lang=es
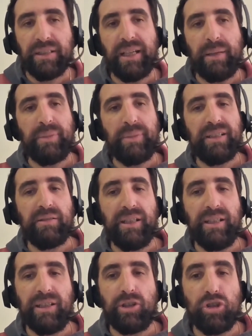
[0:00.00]
también
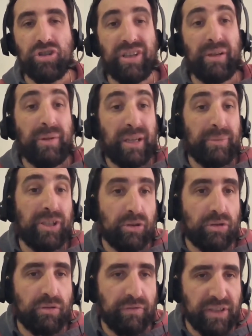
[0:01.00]
eh, conservar
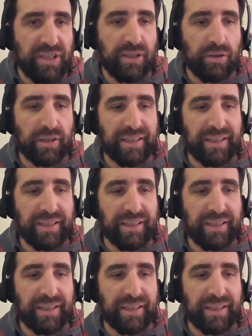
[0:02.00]
mejor su físico,